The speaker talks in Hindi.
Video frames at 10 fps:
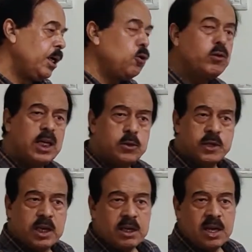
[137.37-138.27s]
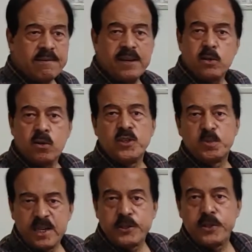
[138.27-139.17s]
इन्होंने उसके खिलाफ एक
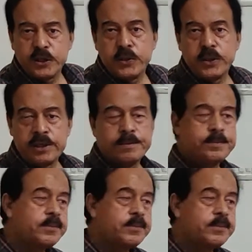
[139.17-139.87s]
कॉन्स्पिरेसी रची